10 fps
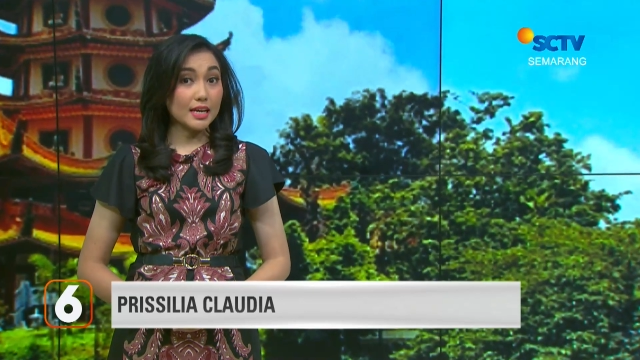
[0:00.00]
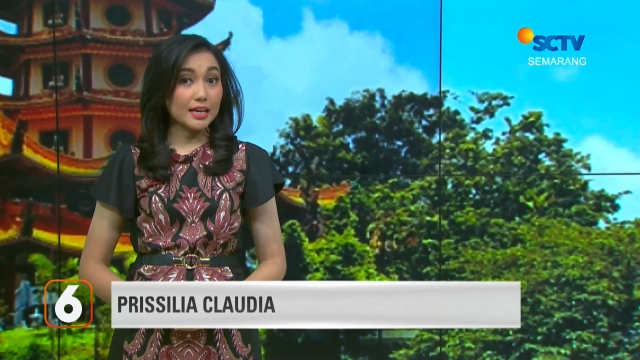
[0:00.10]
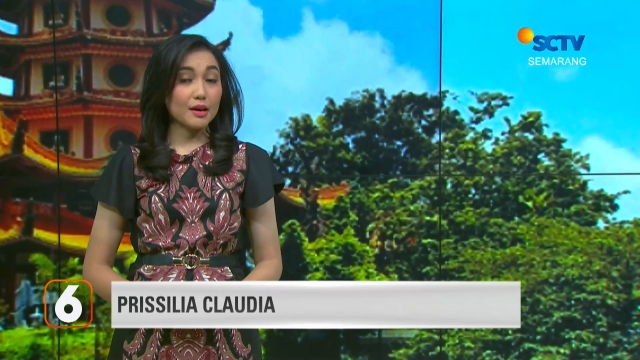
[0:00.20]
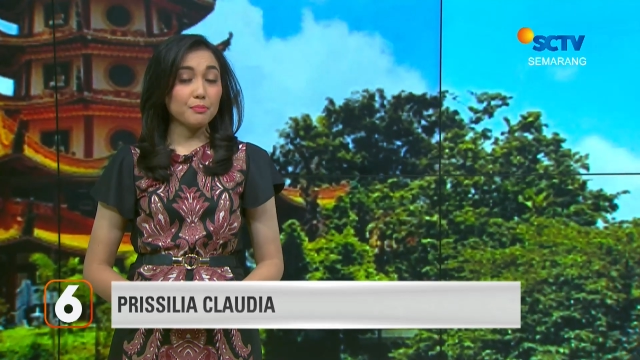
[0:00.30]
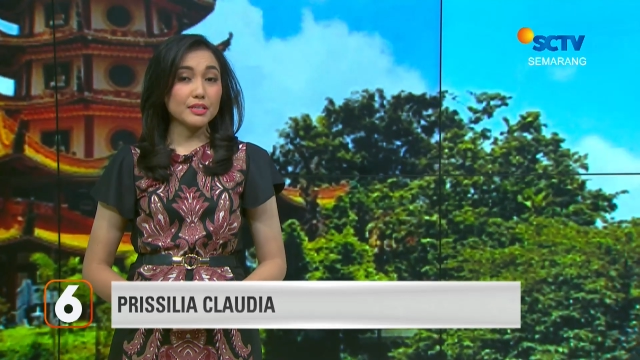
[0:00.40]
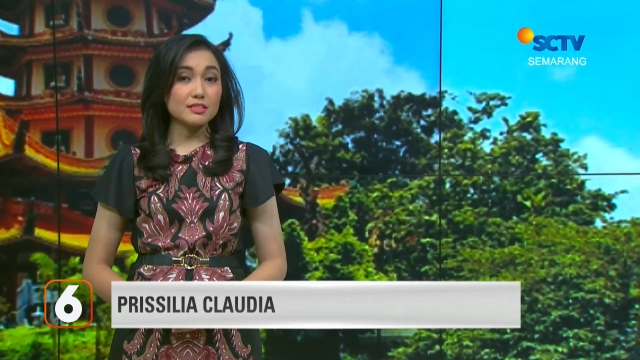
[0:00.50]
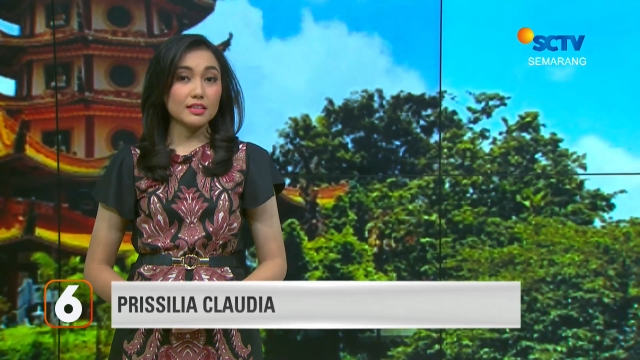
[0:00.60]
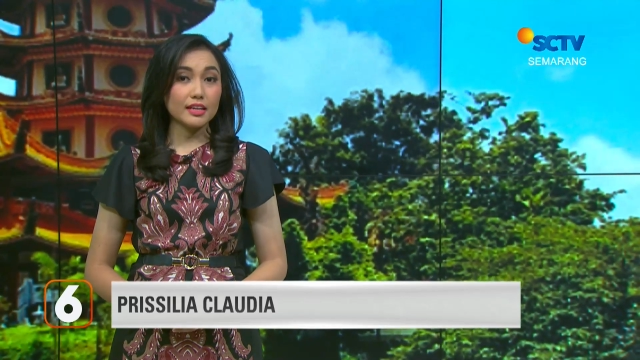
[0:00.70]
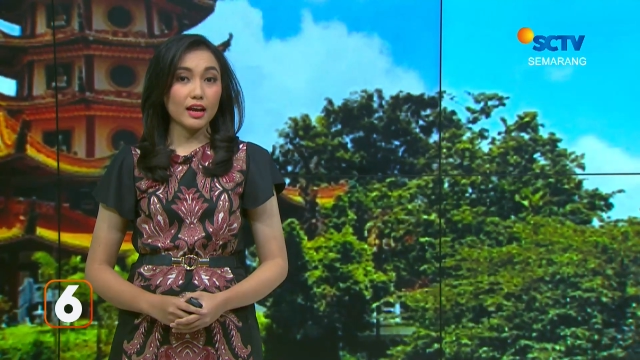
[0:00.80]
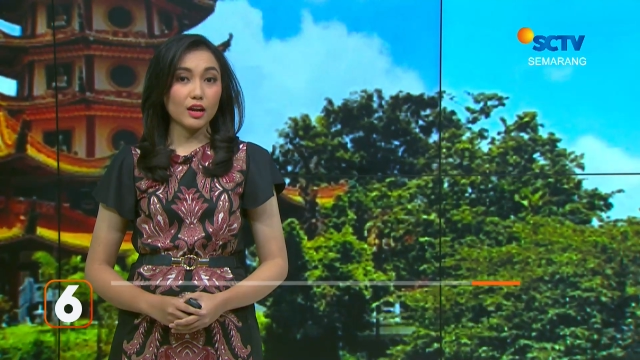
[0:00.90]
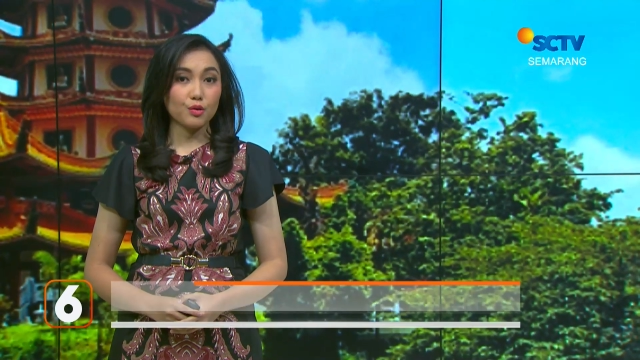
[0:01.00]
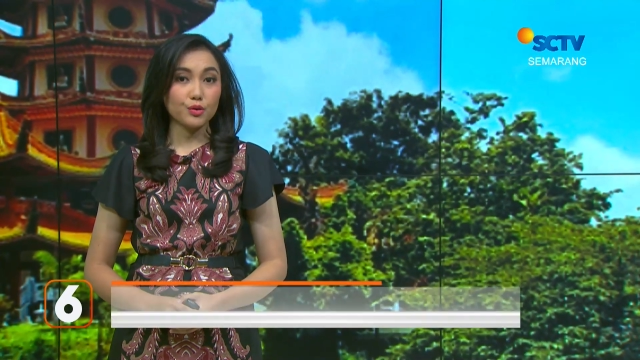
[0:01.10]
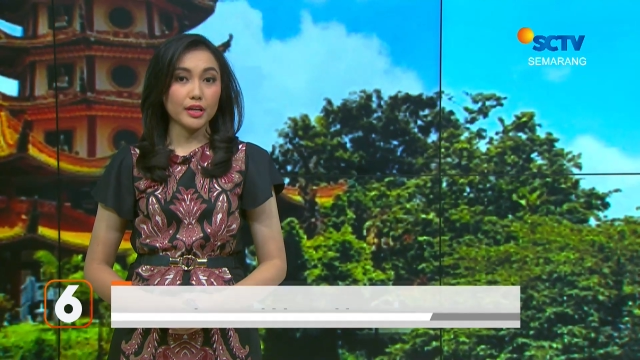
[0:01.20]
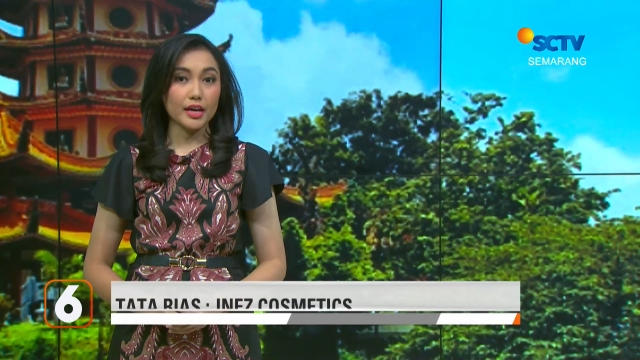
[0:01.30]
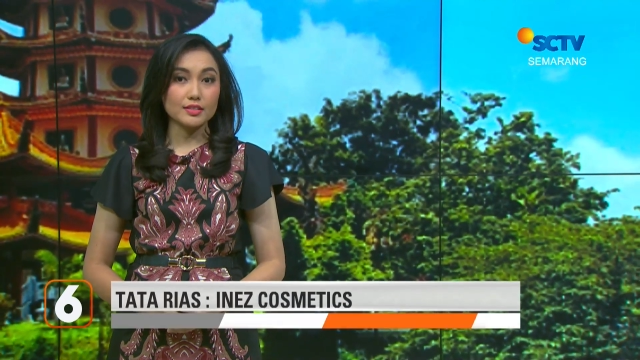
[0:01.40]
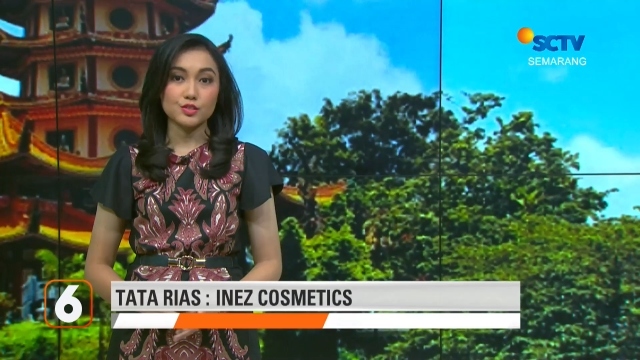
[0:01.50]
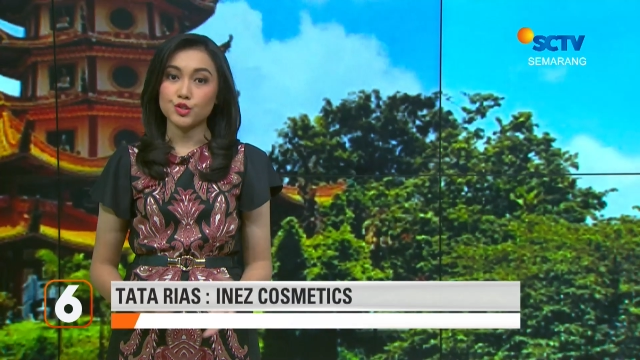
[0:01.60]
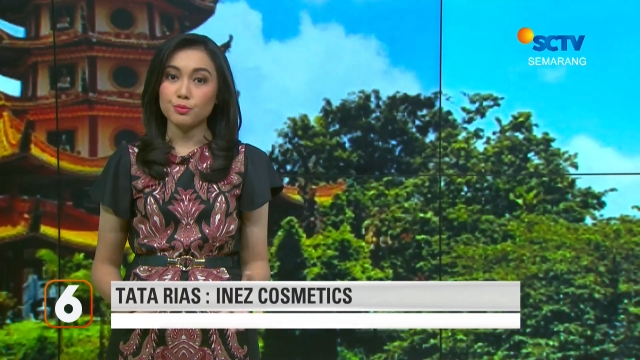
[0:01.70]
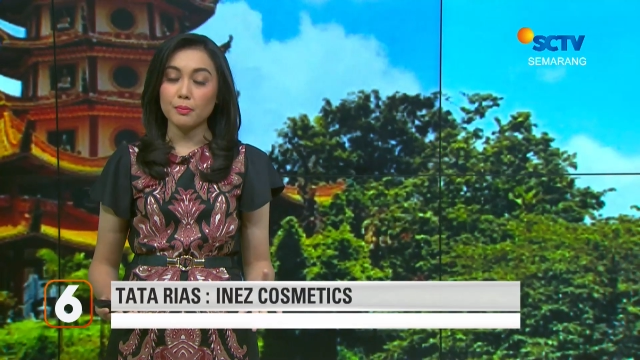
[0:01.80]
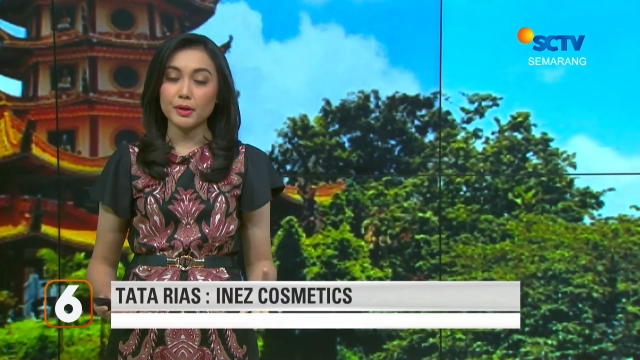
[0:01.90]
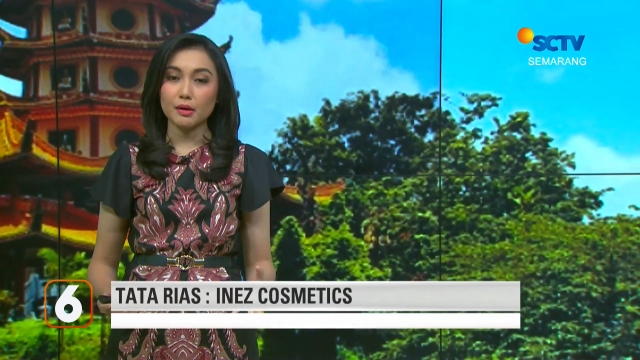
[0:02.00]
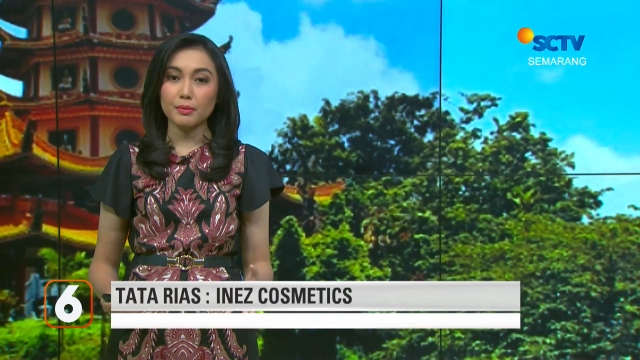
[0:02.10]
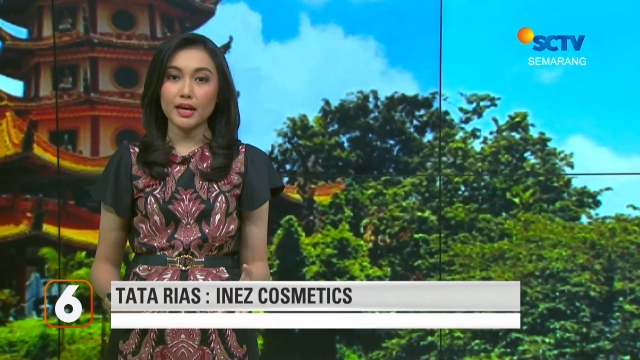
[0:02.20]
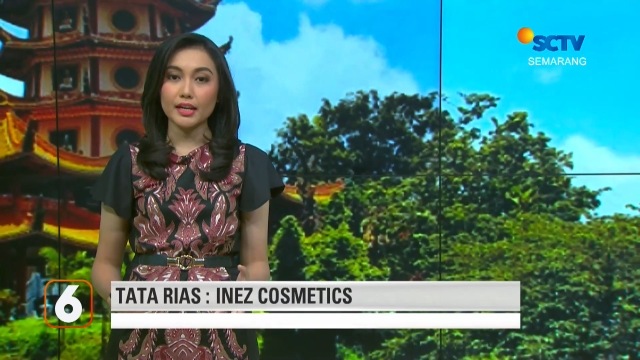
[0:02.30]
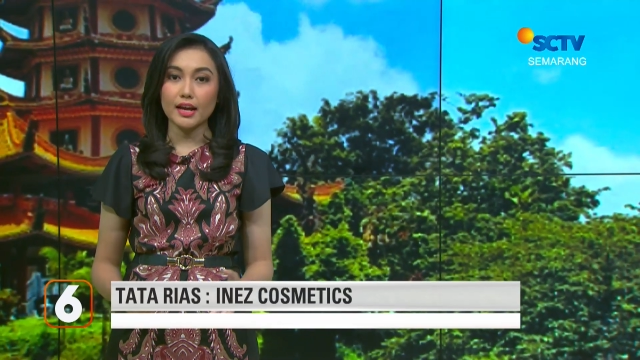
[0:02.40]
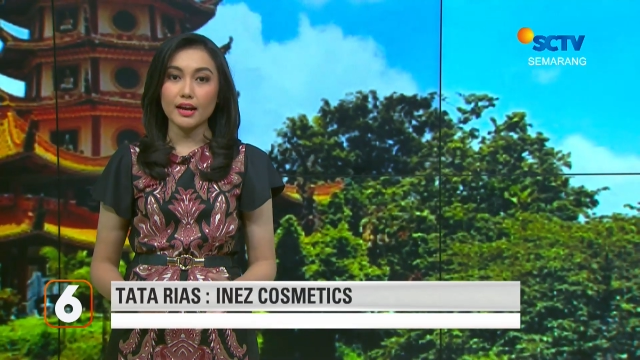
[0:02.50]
saya, Priscilia Claudia. Sejumlah berita menarik